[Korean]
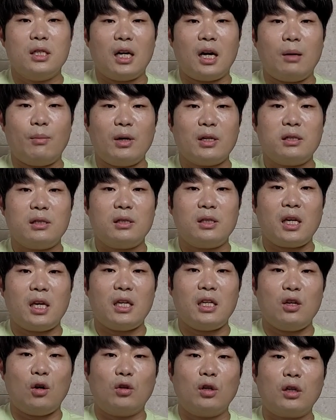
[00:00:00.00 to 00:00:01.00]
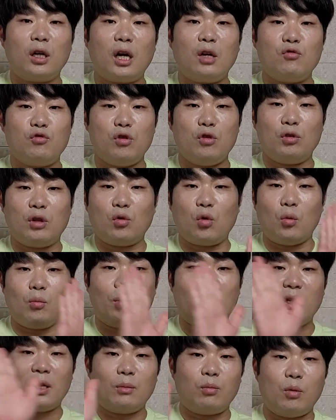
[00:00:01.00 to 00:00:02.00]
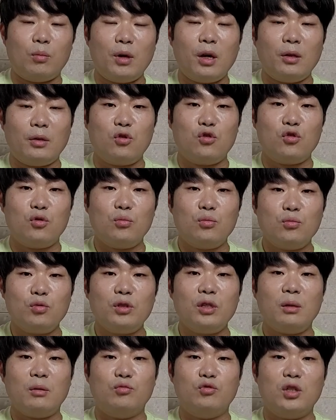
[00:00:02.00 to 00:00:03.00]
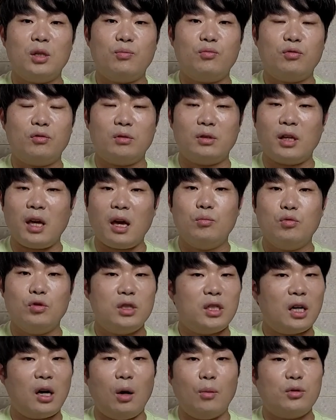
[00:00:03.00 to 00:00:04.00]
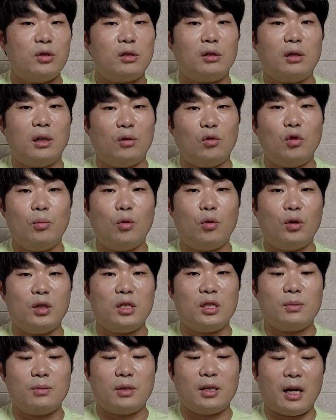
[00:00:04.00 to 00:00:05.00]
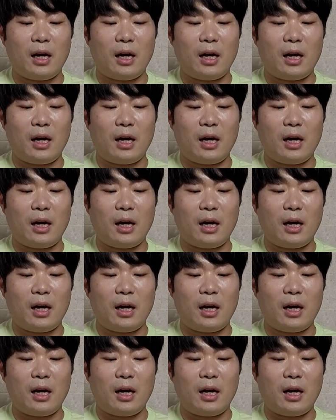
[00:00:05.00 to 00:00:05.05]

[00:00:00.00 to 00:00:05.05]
제가 봤을 때 이8 가지 유형들 공부하다 보면 충분히 문제 푸는데 문제가 없을 거라고 보고 있습니다.